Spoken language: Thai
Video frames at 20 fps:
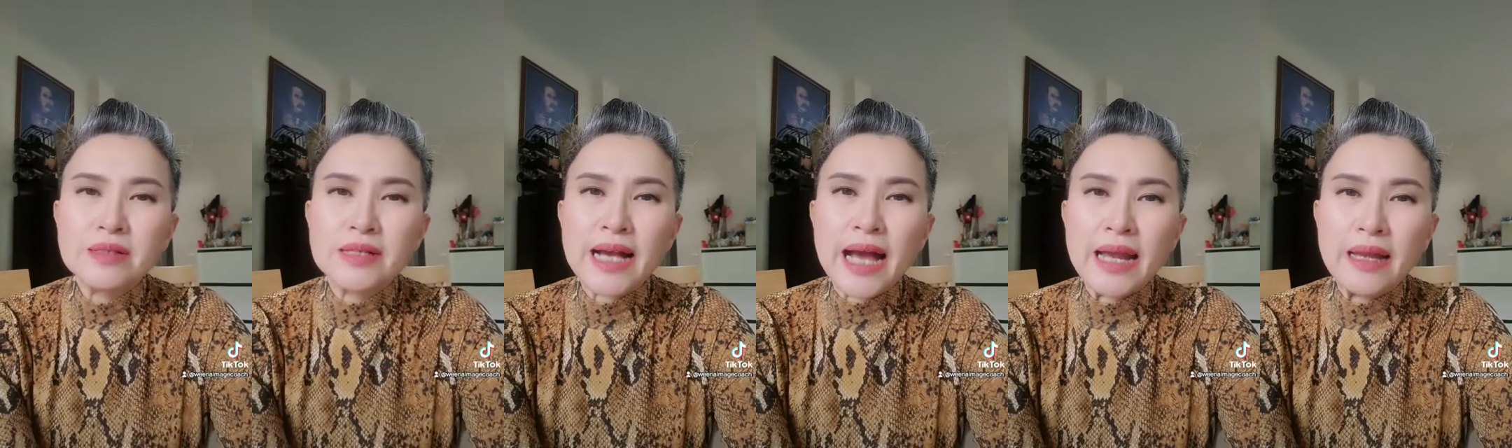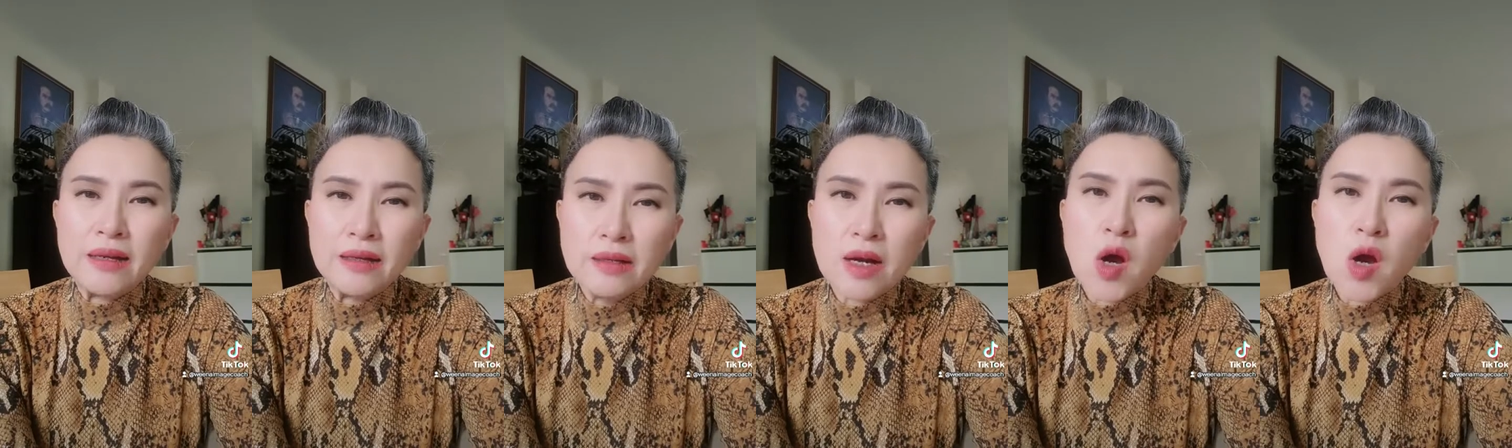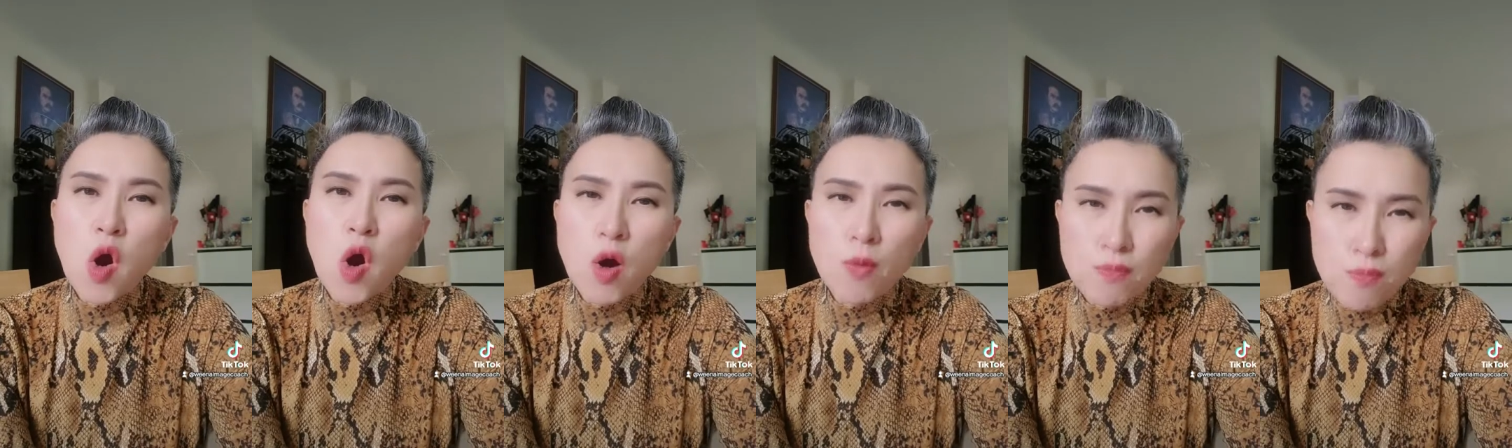การเลือก
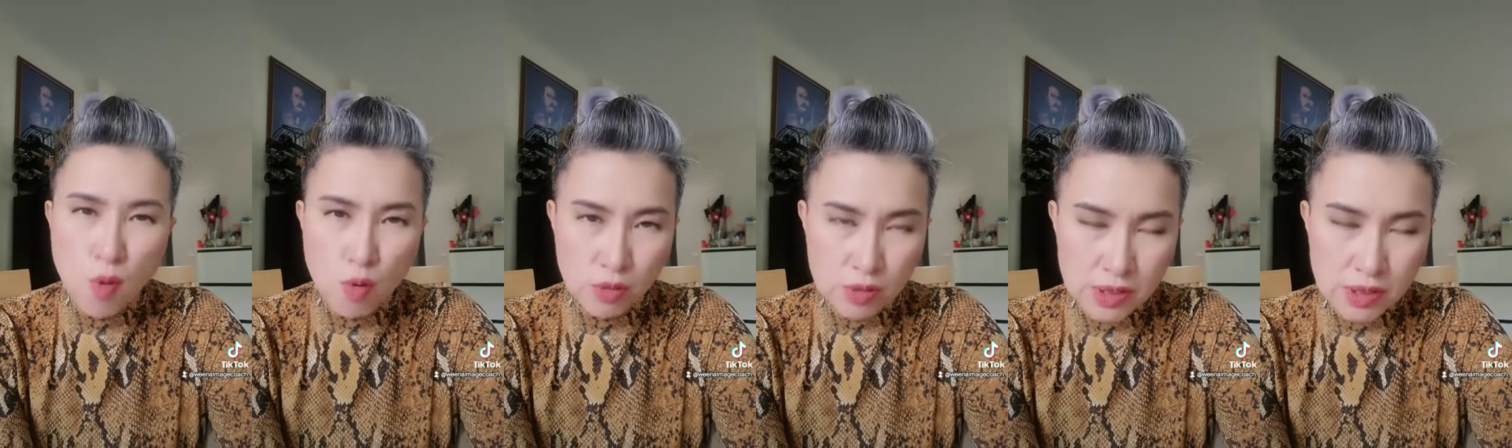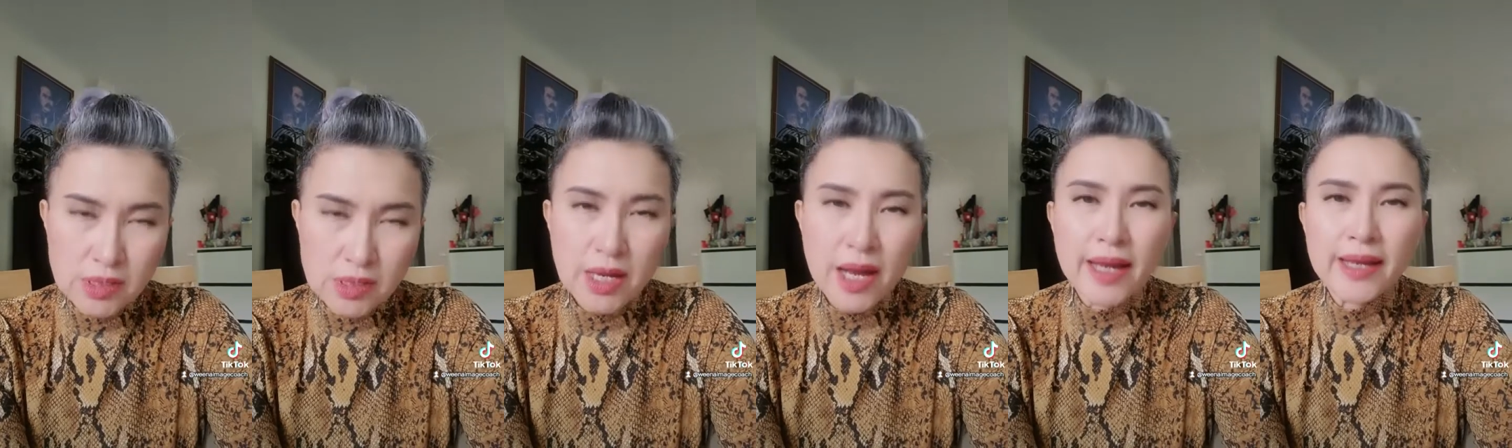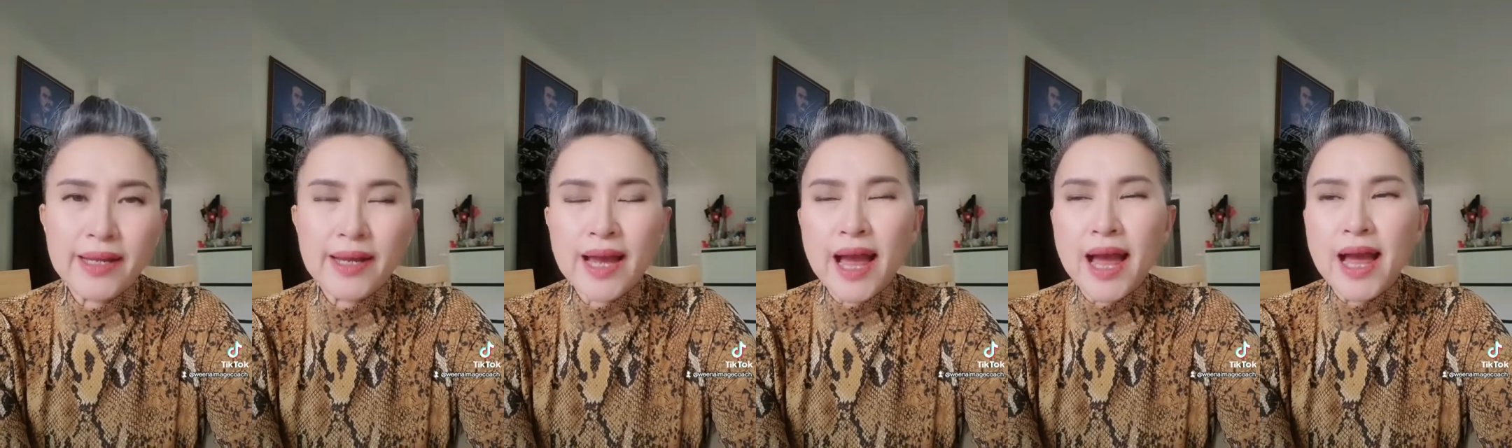คอปกเสื้อ
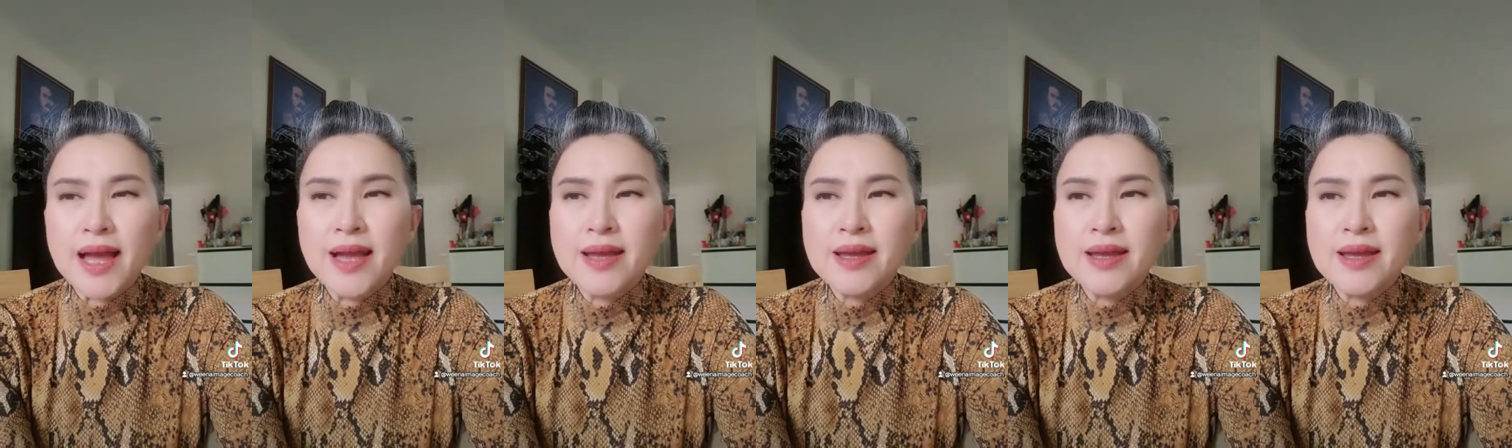นะคะ